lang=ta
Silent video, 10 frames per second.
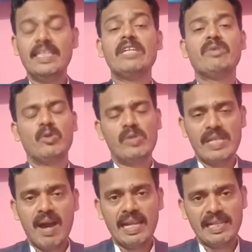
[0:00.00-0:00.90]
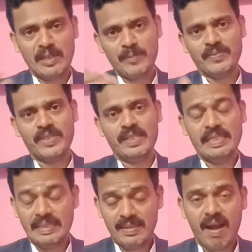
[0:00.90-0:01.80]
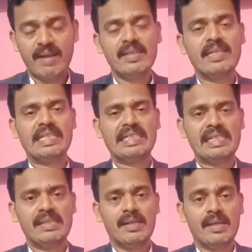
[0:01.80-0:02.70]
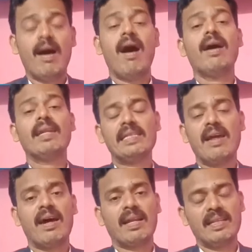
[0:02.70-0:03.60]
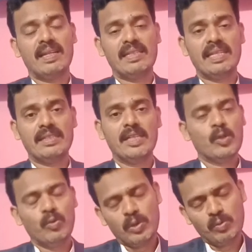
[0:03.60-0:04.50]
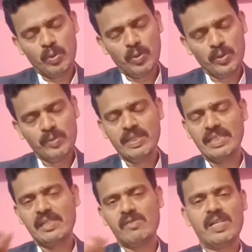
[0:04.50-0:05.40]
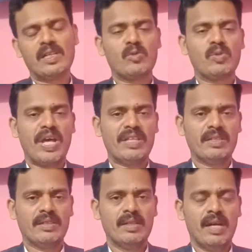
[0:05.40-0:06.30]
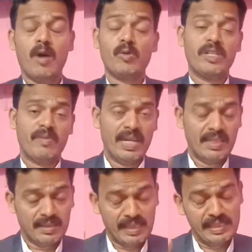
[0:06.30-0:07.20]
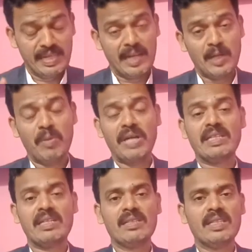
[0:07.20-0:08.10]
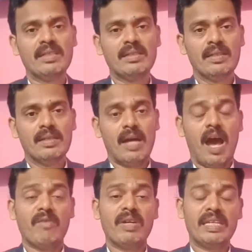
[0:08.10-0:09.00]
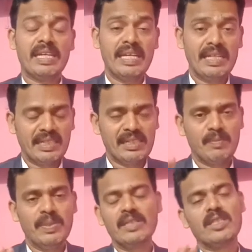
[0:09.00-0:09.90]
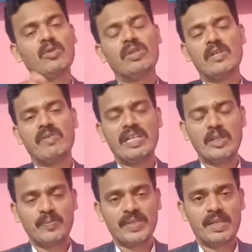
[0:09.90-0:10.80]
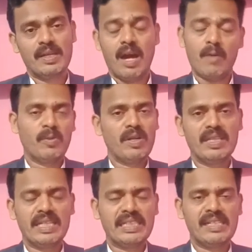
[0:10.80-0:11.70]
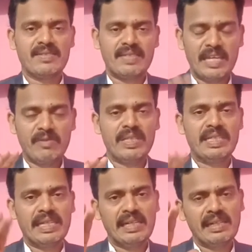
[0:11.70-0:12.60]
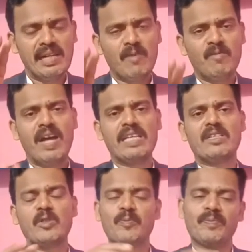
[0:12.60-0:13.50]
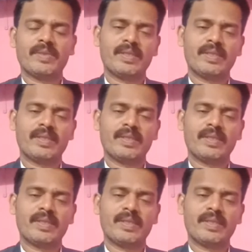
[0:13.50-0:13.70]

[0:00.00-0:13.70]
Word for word: தேவனுடைய ஆலயம் இந்த ஆண்டு நீங்கள் ஆலய ஆராதனையை ஒருபோதும் நீங்கள் விடக்கூடாது அவருடைய வேதத்தில் தியானமாய் இருந்து அவரையே நீங்கள் பிடித்து கொள்ள வேண்டும் அப்பொழுது நீங்கள் செய்வது எல்லாம் வாய்க்கும்